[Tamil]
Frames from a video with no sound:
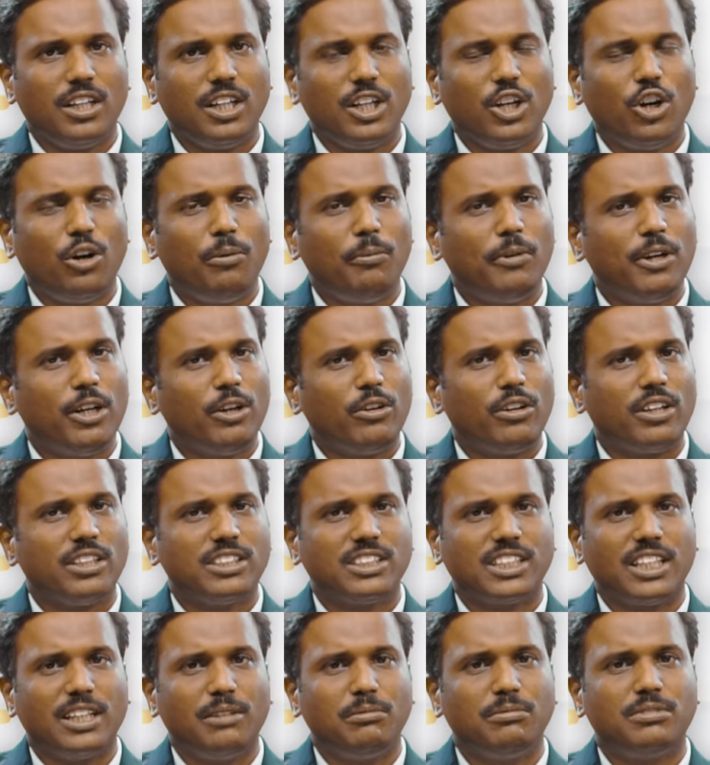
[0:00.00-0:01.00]
கவர்மெண்டோட
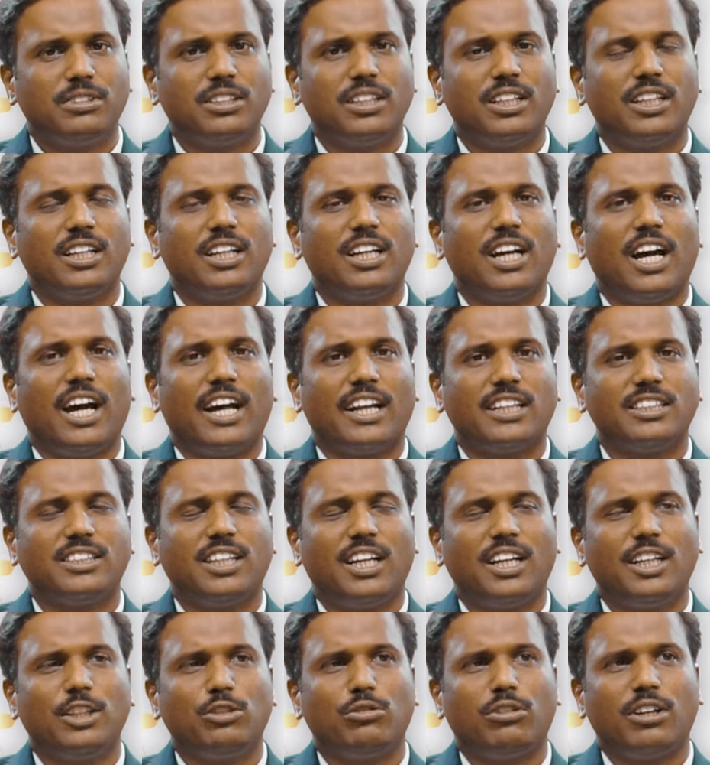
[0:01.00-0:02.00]
ஸ்கீம்ஸு
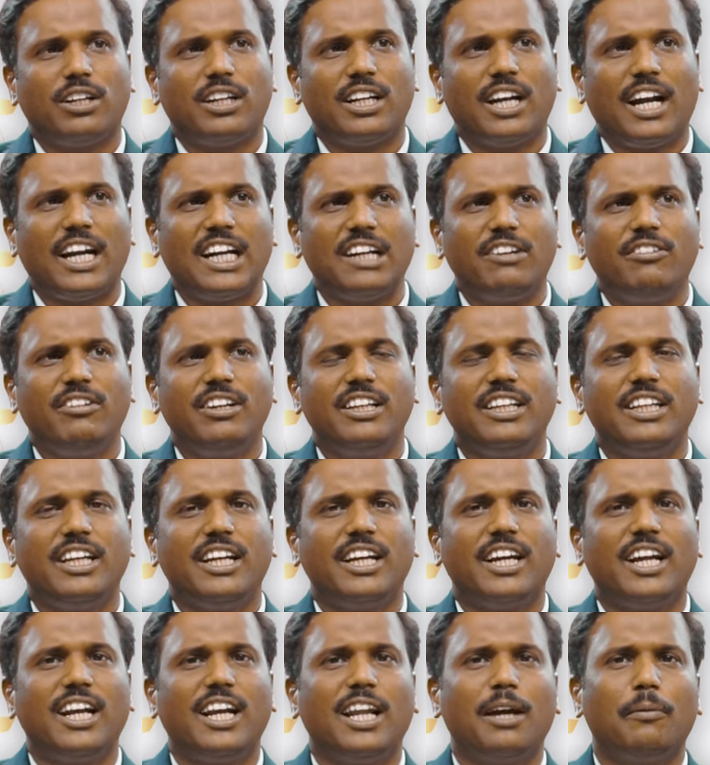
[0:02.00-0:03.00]
அரசாங்கத்துடைய
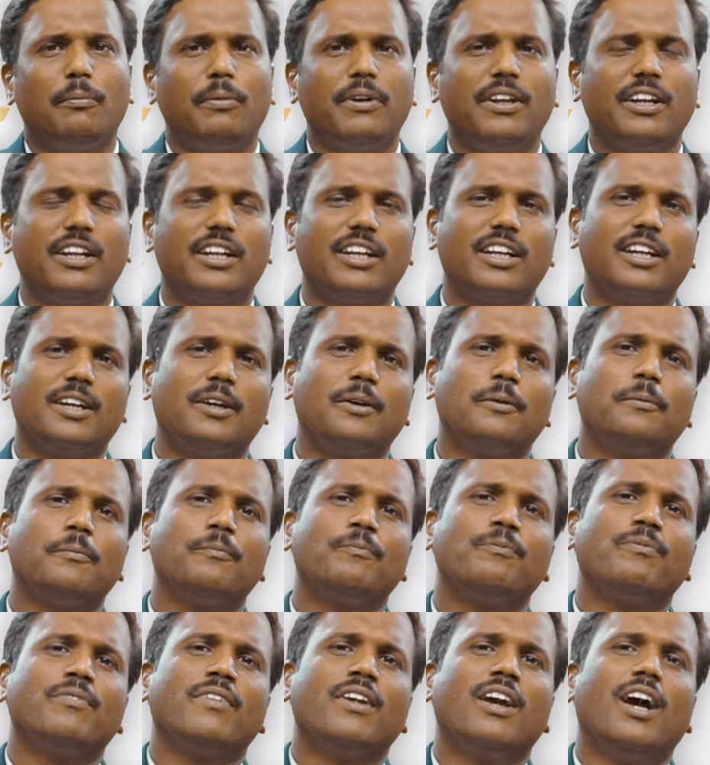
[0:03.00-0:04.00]
நடவடிக்கைகள் எப்படி இருக்கு
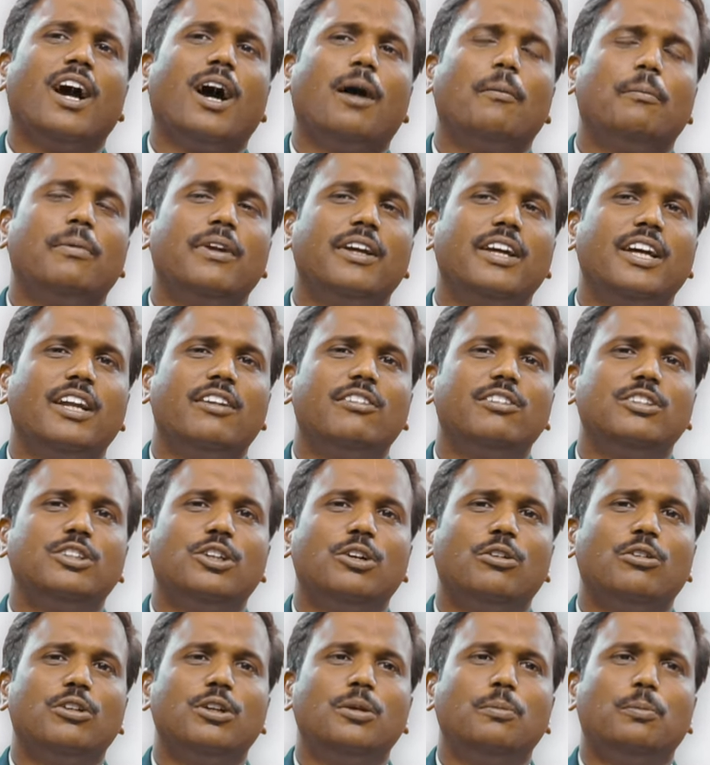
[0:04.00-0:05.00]
அப்படிங்கிற
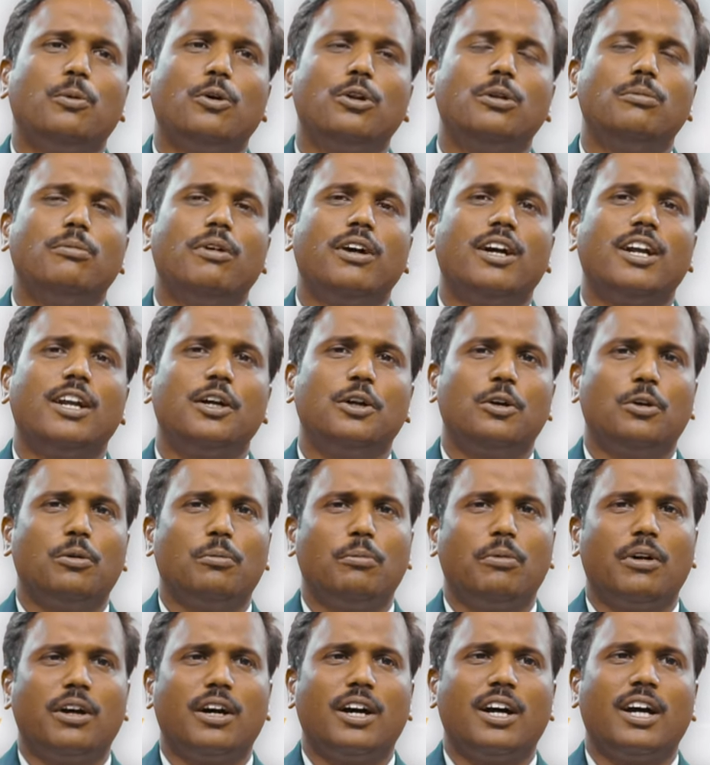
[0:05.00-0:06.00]
விஷயம் வந்து பொதுமக்களுக்கு
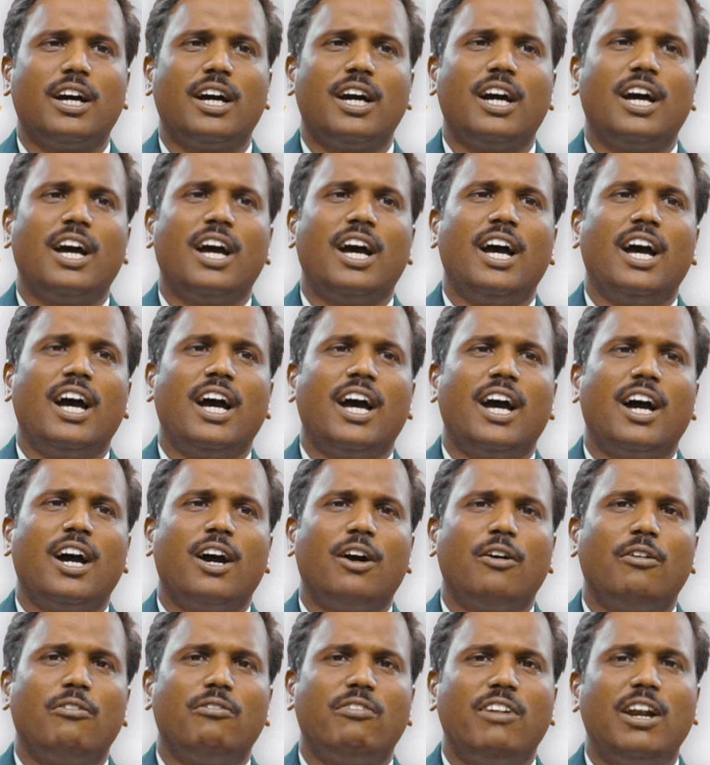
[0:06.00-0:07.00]
ரொம்ப
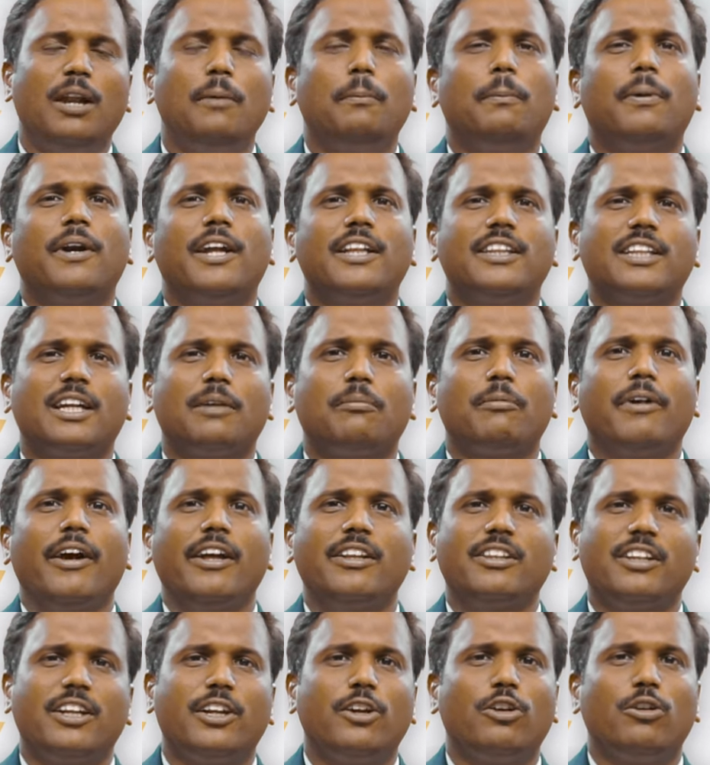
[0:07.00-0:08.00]
வெளிப்படைத்தன்மையா
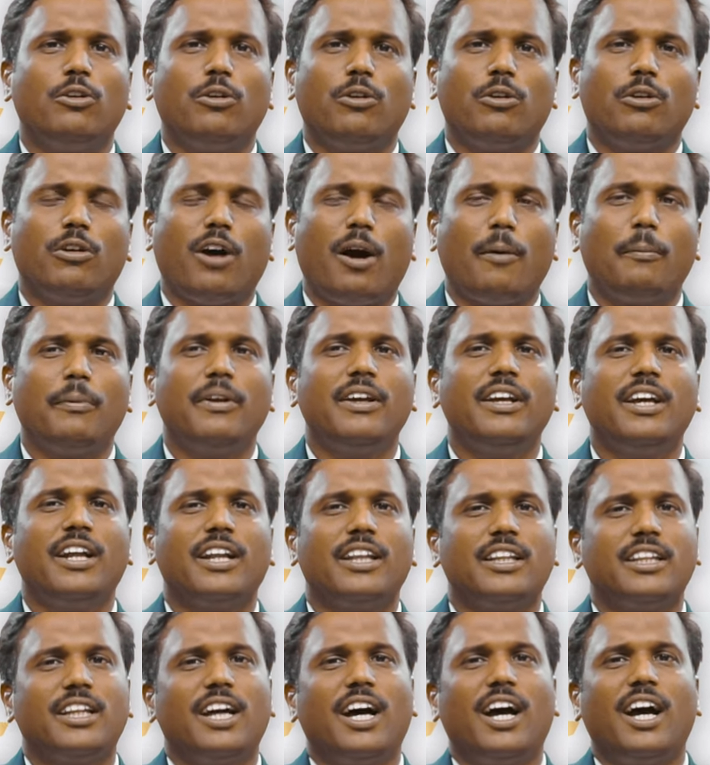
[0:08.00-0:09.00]
தெரியணும்
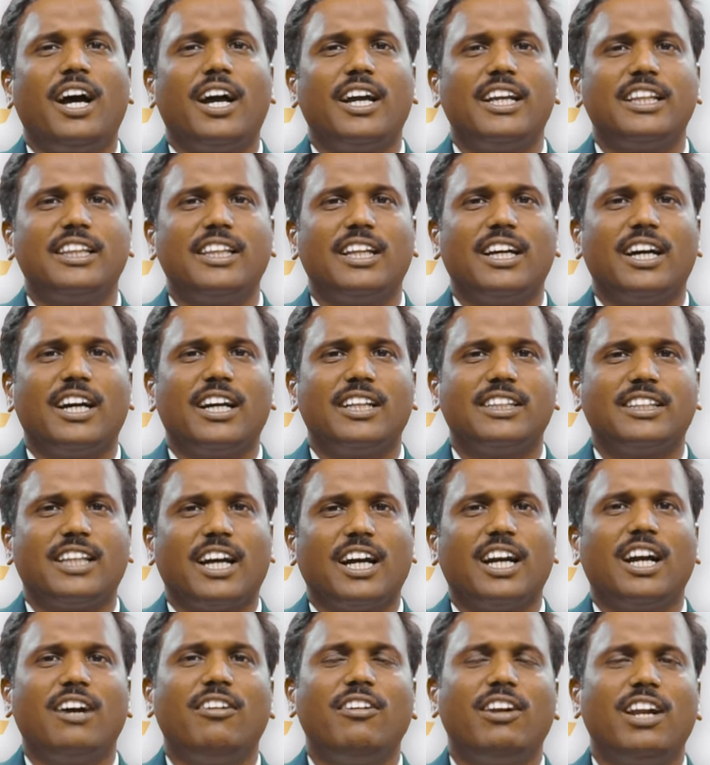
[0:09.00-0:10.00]
அப்படிங்கிறது தான் இந்த
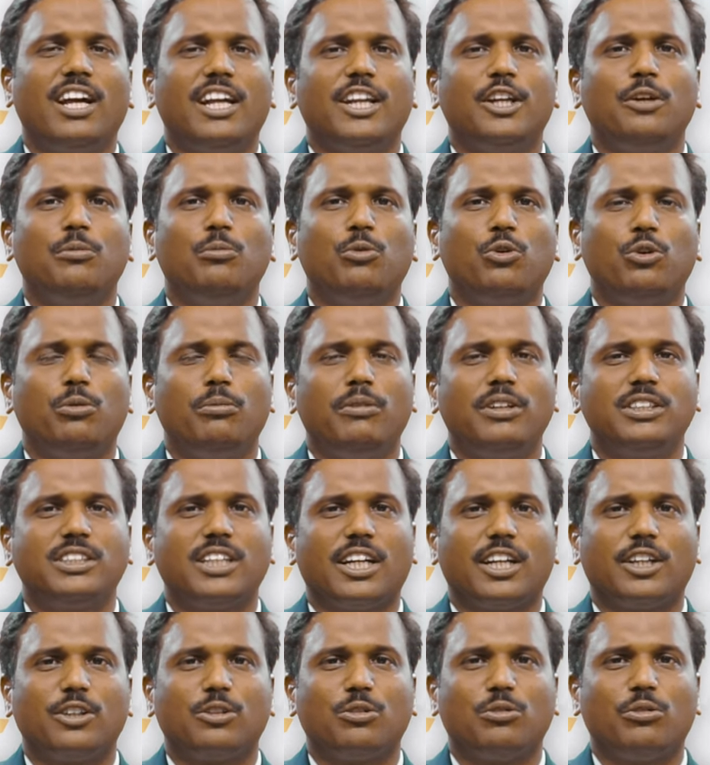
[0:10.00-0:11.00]
தகவல் அறியும் உரிமை
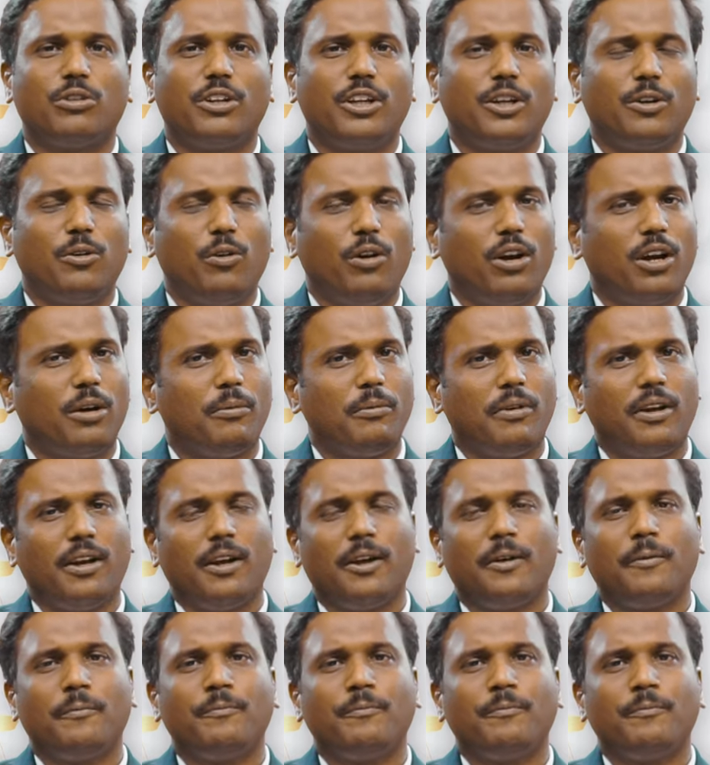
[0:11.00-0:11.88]
சட்டத்தினுடைய நோக்கமே